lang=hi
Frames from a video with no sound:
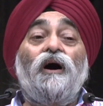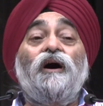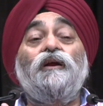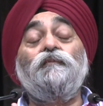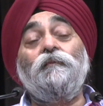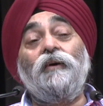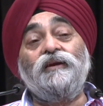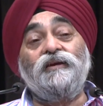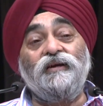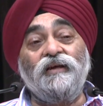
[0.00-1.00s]
अगर मैं
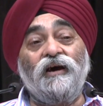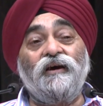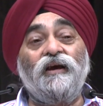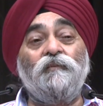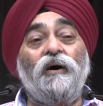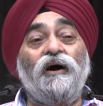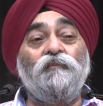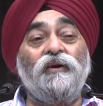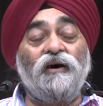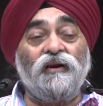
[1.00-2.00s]
मन खिड़िया हरिया
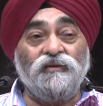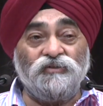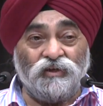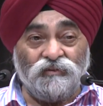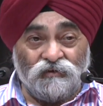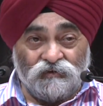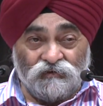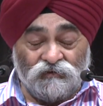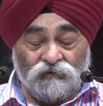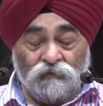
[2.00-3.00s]
बाग बनाना चाहता
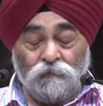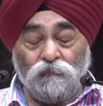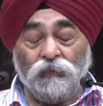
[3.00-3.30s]
हाँ